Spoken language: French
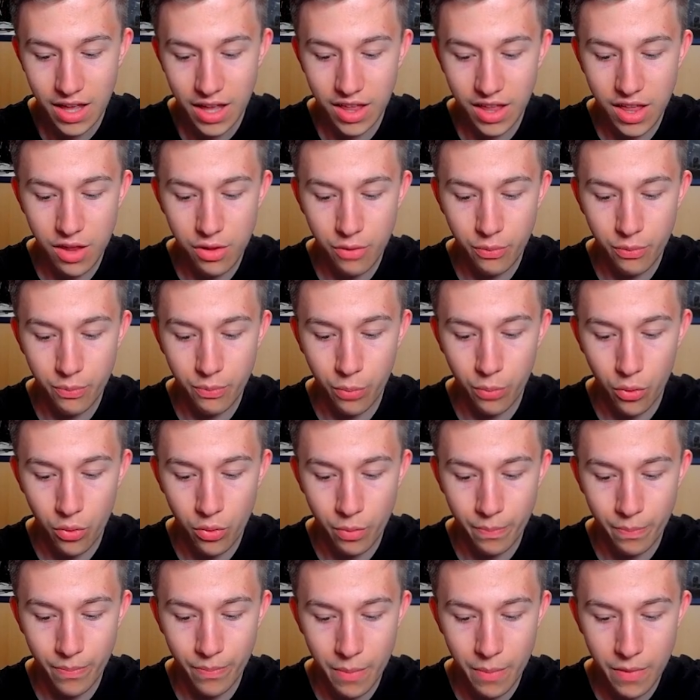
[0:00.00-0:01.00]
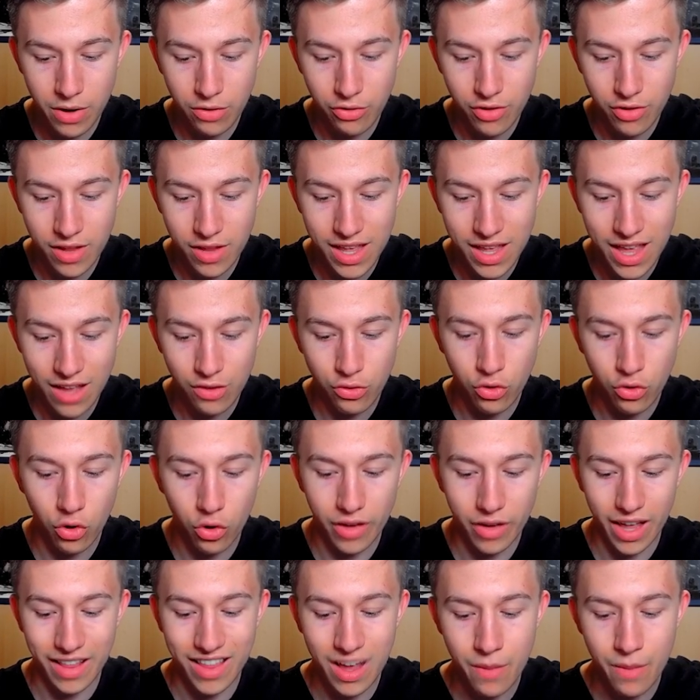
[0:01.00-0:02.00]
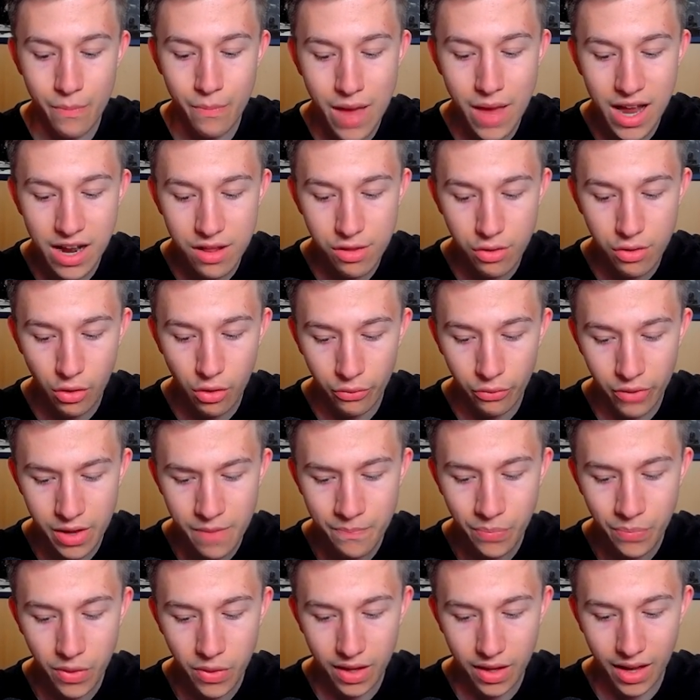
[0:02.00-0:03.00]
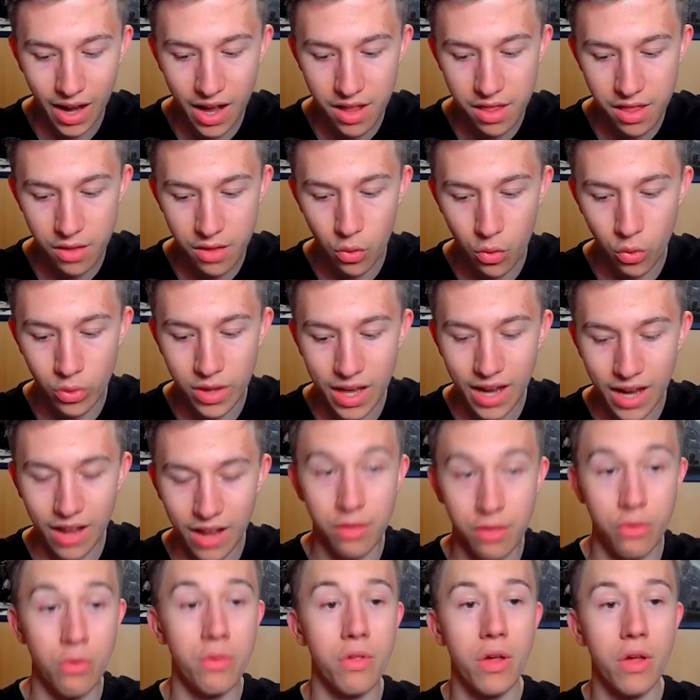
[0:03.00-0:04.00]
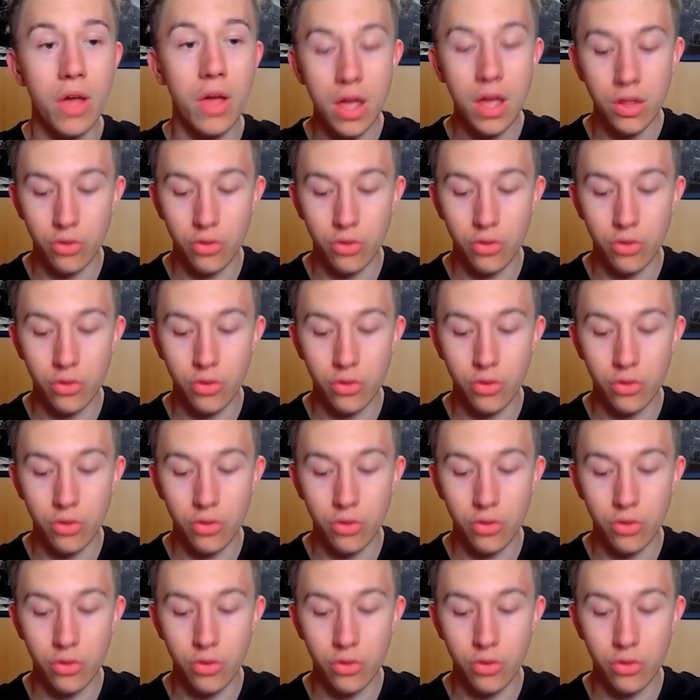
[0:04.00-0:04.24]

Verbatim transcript: qui prend pas mal de dégâts du grand gardien, mais elle survit grâce aux guérisseuses.